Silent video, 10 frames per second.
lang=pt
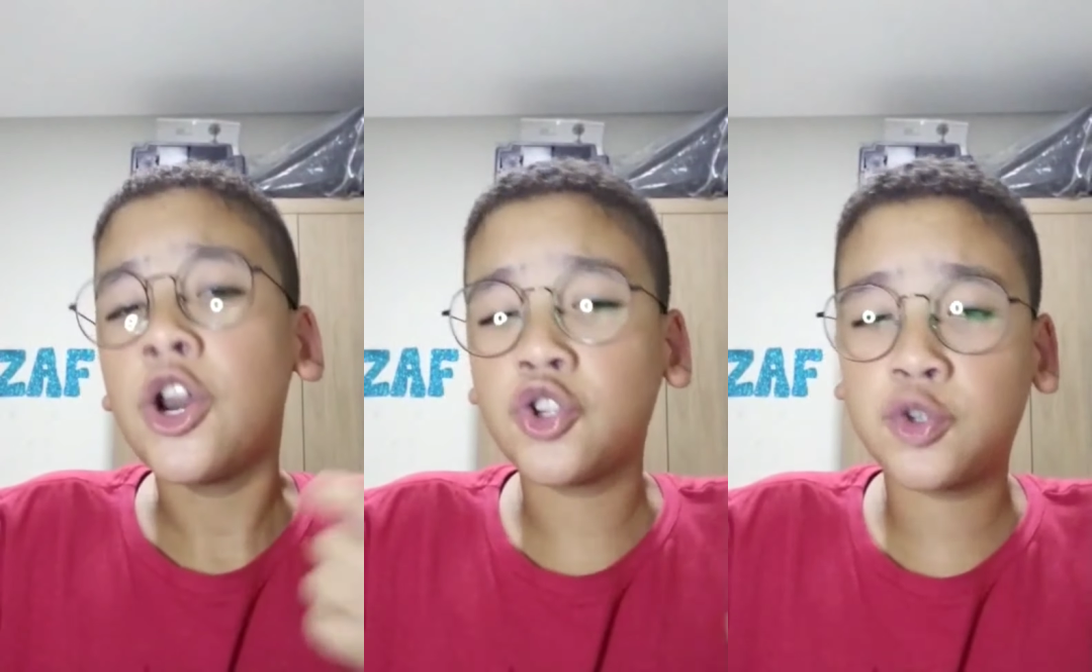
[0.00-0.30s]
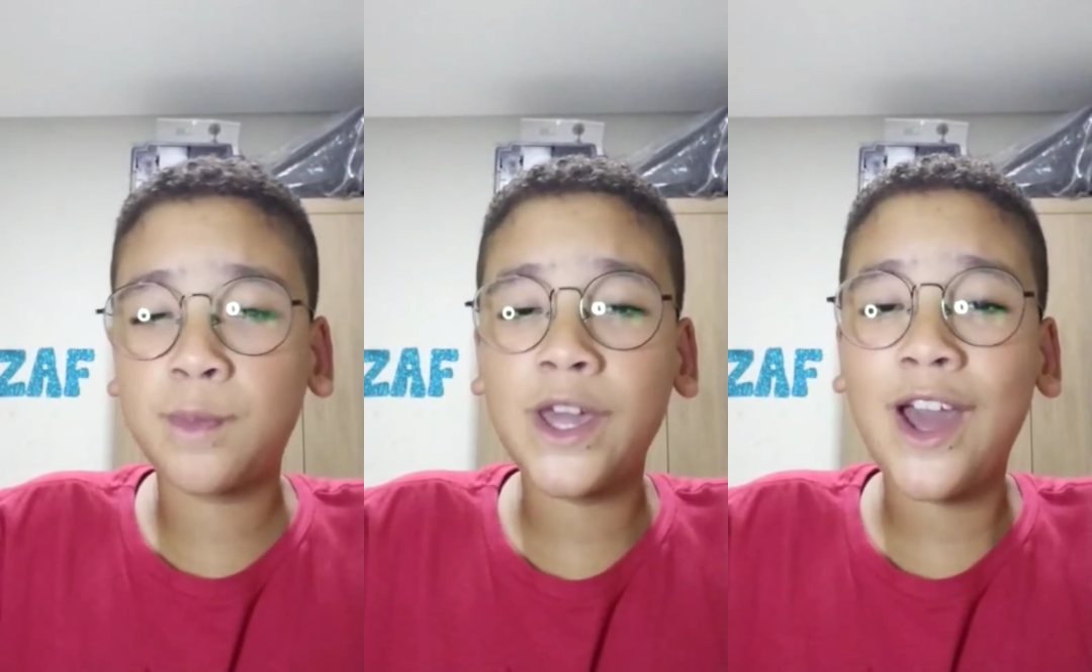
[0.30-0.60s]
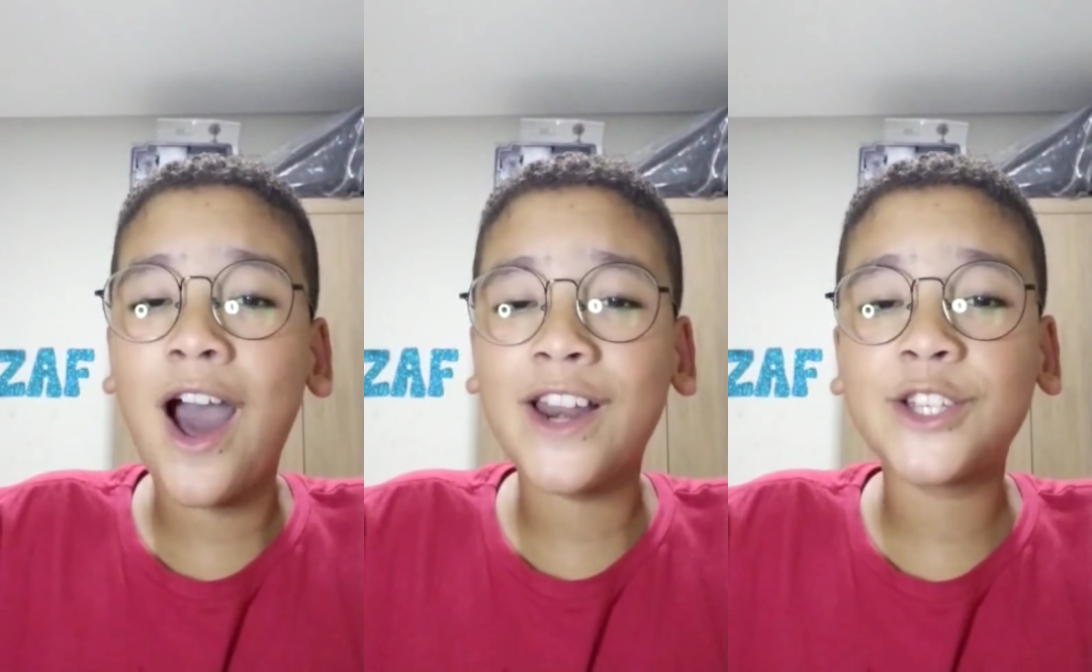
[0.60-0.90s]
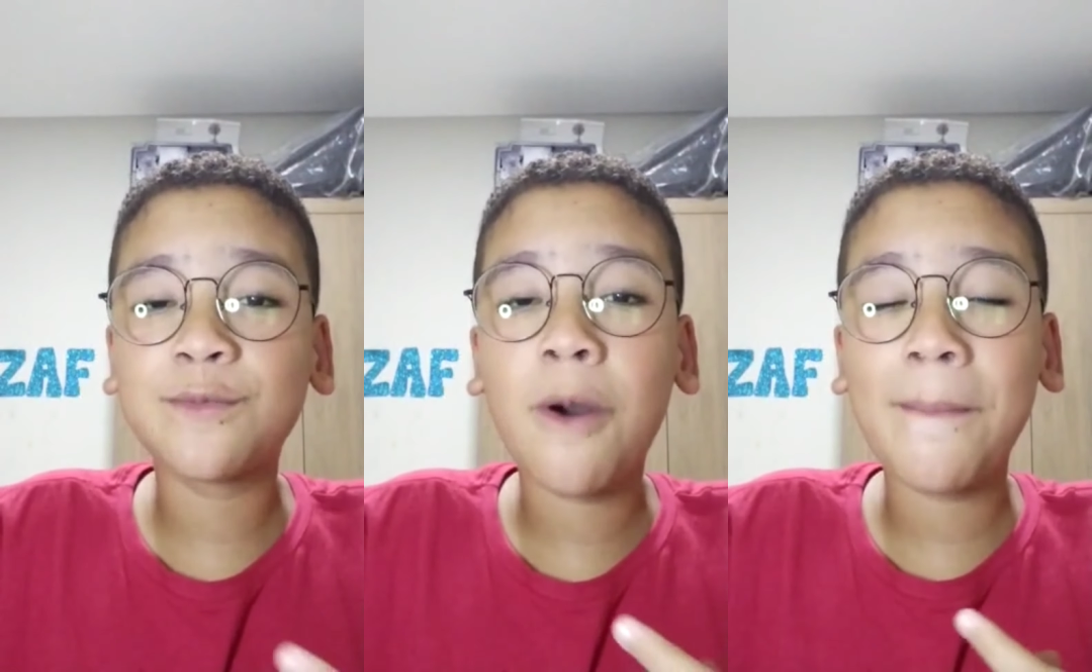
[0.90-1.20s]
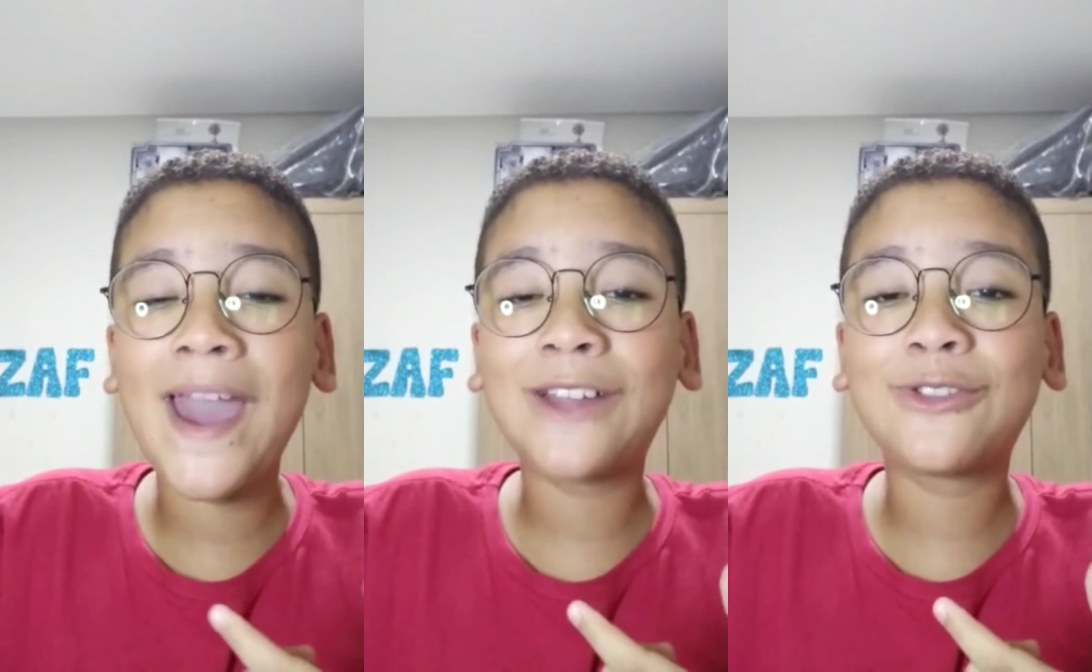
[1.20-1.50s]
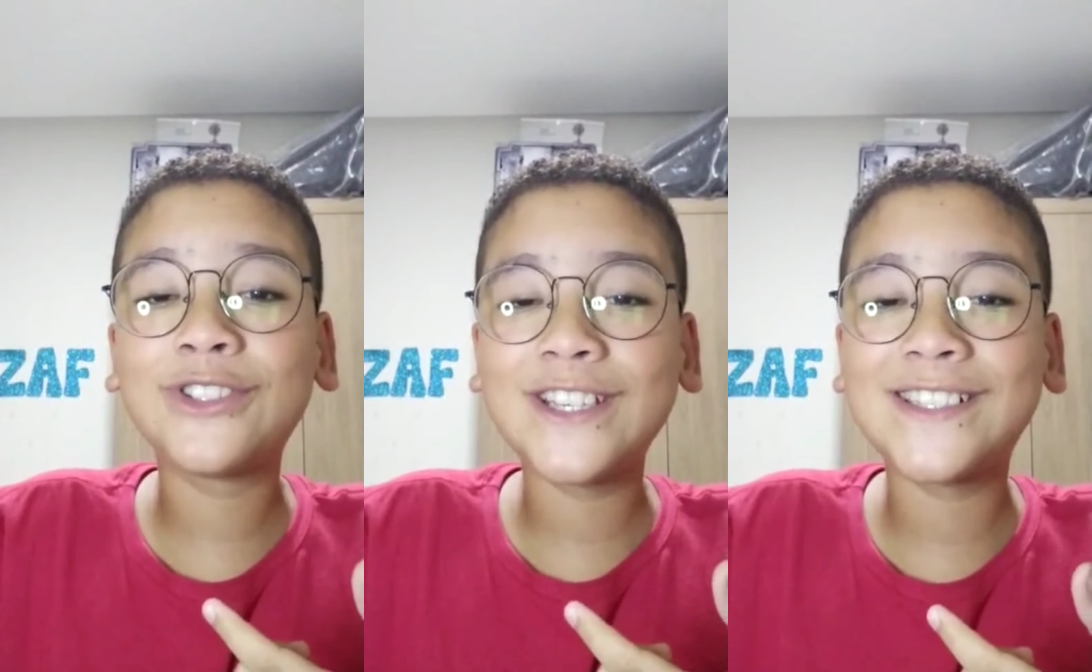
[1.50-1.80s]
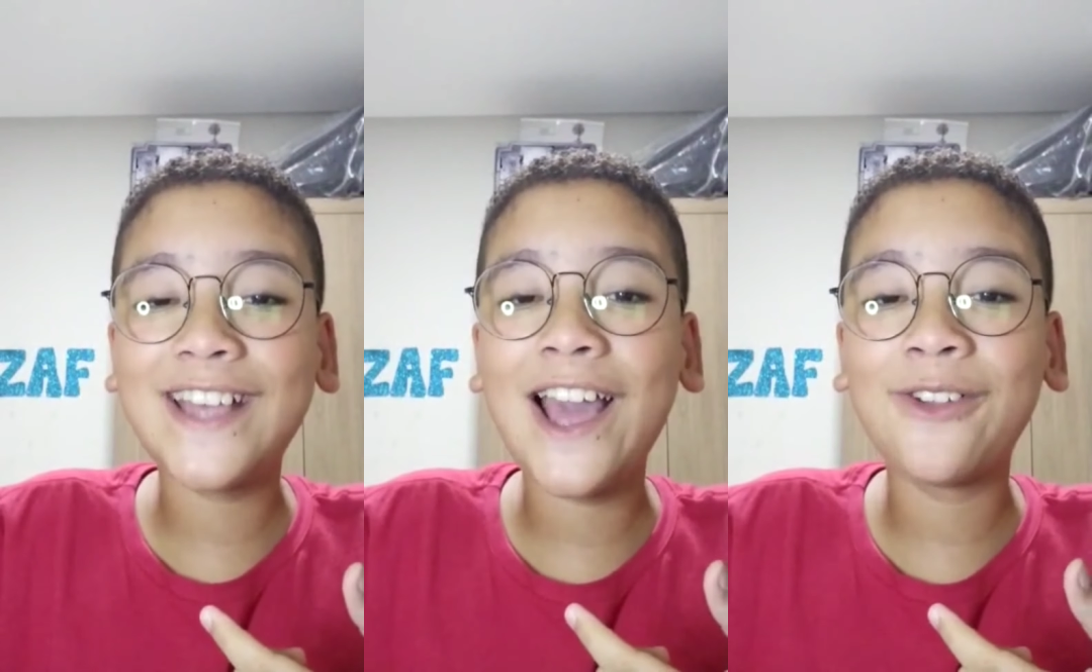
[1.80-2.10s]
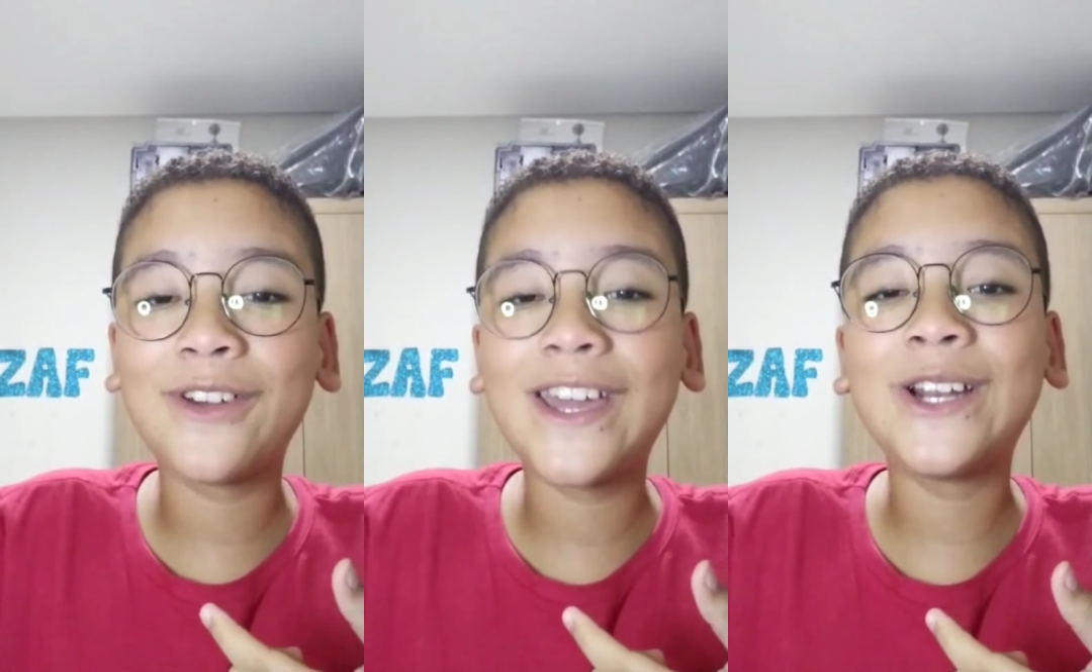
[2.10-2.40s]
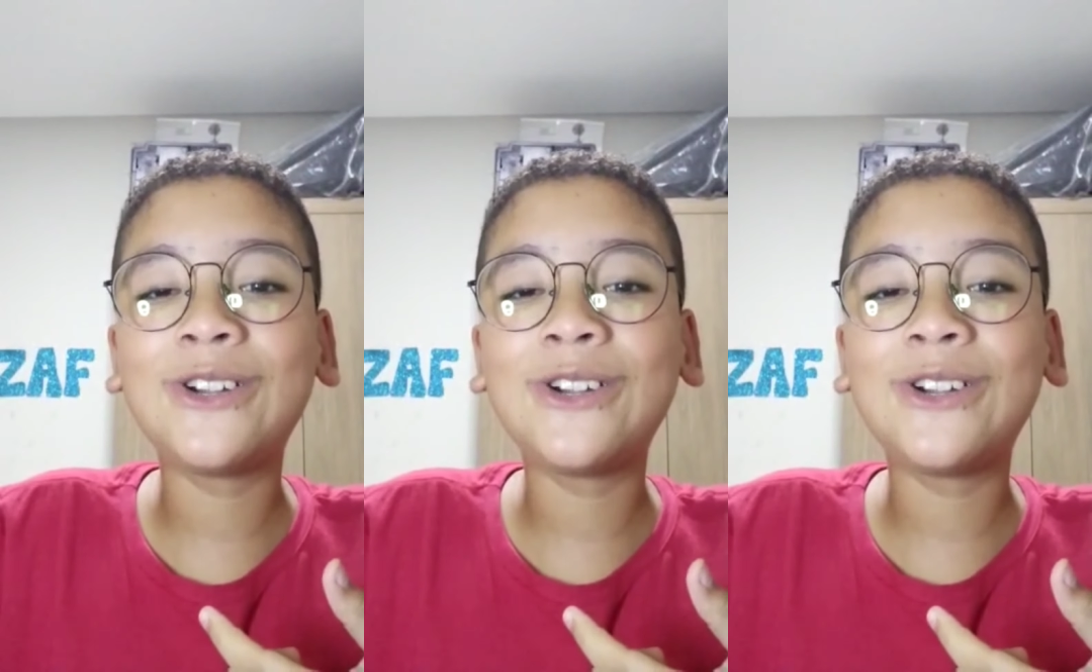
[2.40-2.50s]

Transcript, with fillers: Nos piores momentos, dizendo que